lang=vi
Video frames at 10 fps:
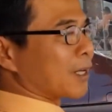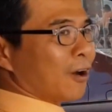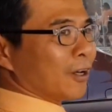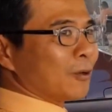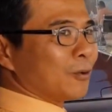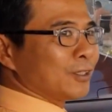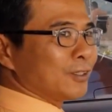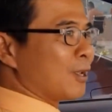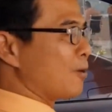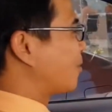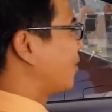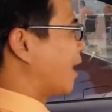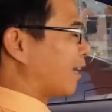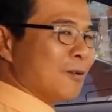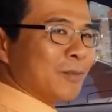cho mà coi, đâu có đâu đâu
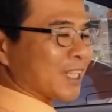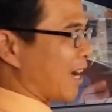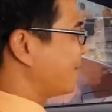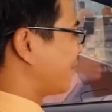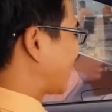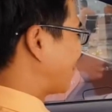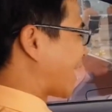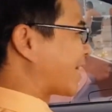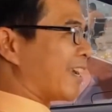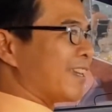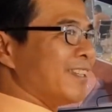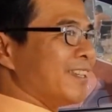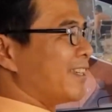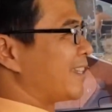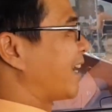có lực đâu mà sợ mà cầm chặt vậy
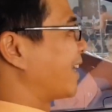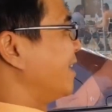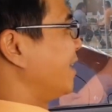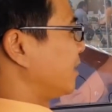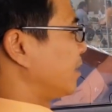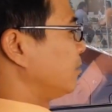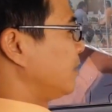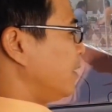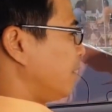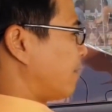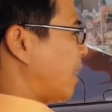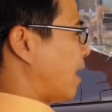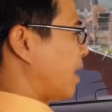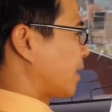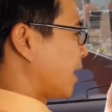nha.
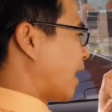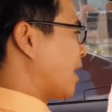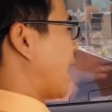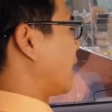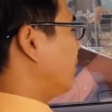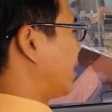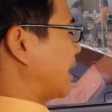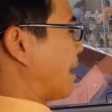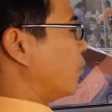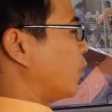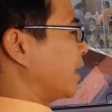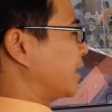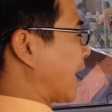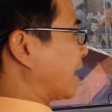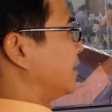Và cái tai hại của việc cầm vô
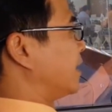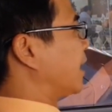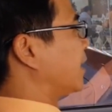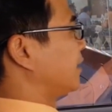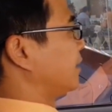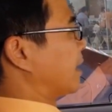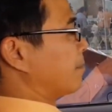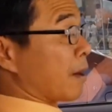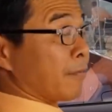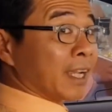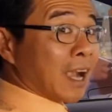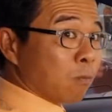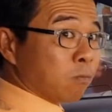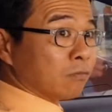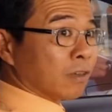lăng chặt như vậy á, thì bạn phải
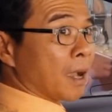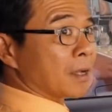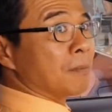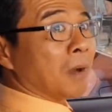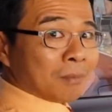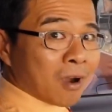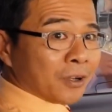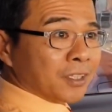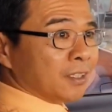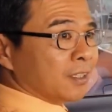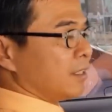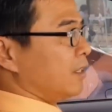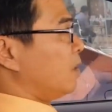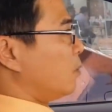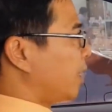gồng và bạn phải mệt mỏi.
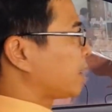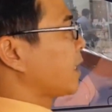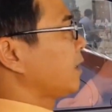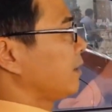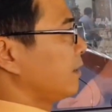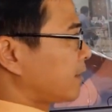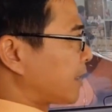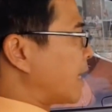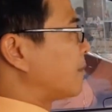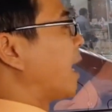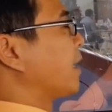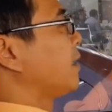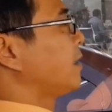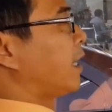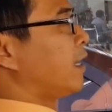Nguyên tắc căn
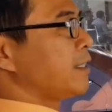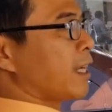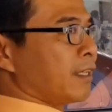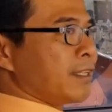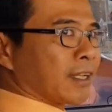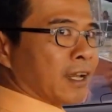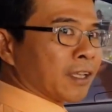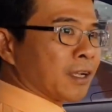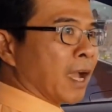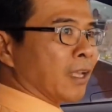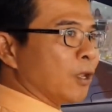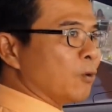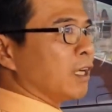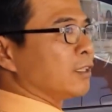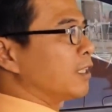bản nhất hay lớn, nhắc đi nhắc lại cho các bạn
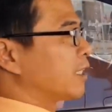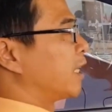nhiều lần trên